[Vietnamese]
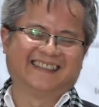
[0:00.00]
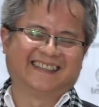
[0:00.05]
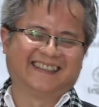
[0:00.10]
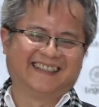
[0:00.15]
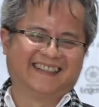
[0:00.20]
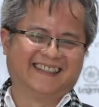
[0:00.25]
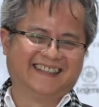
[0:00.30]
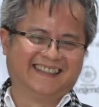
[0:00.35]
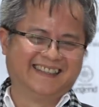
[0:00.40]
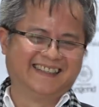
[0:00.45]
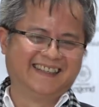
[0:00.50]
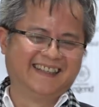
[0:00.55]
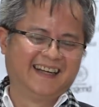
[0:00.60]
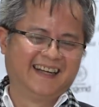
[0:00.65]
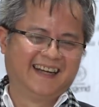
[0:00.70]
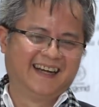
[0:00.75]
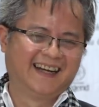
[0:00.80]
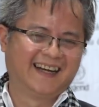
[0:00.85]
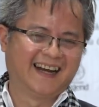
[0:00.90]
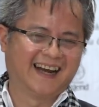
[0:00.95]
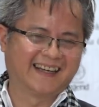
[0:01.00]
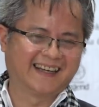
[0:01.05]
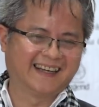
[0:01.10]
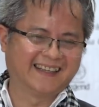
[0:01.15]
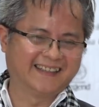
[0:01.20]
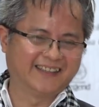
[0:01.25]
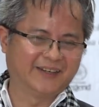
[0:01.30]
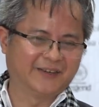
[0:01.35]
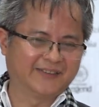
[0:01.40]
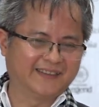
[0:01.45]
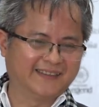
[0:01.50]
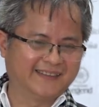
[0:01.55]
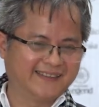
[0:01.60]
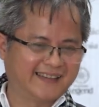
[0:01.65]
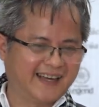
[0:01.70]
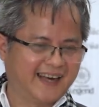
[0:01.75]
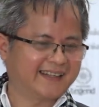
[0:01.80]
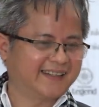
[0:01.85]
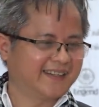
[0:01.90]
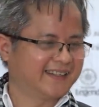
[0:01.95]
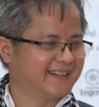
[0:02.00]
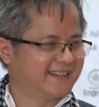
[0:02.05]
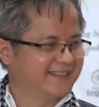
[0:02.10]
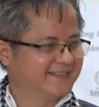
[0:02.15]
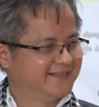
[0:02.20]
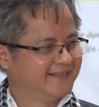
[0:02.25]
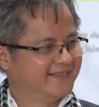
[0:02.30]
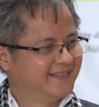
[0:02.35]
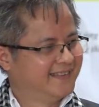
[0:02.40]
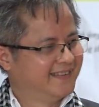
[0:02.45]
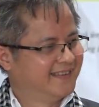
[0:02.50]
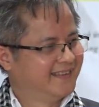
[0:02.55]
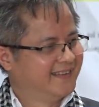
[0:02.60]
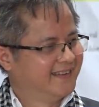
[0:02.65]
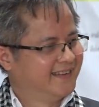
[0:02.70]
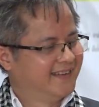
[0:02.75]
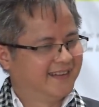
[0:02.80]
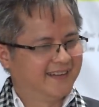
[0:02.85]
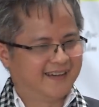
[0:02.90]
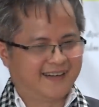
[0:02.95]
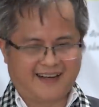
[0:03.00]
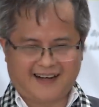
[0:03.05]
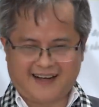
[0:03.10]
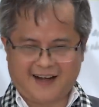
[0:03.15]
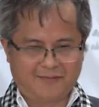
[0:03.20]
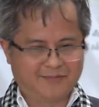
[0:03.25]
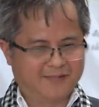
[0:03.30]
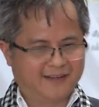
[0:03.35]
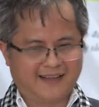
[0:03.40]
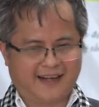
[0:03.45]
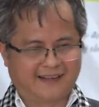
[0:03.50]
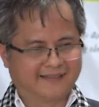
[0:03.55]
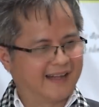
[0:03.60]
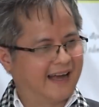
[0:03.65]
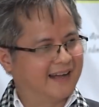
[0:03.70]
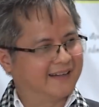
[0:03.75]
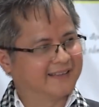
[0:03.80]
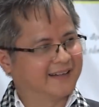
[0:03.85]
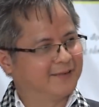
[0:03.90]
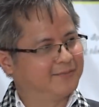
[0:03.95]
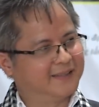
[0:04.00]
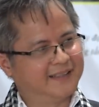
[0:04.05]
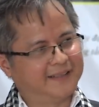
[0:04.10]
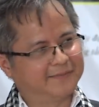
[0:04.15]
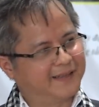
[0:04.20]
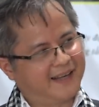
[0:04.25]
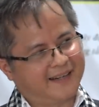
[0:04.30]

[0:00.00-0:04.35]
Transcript: thì thường là cái chỗ chữ chết đó đó là không có dành tặng trong cái dịp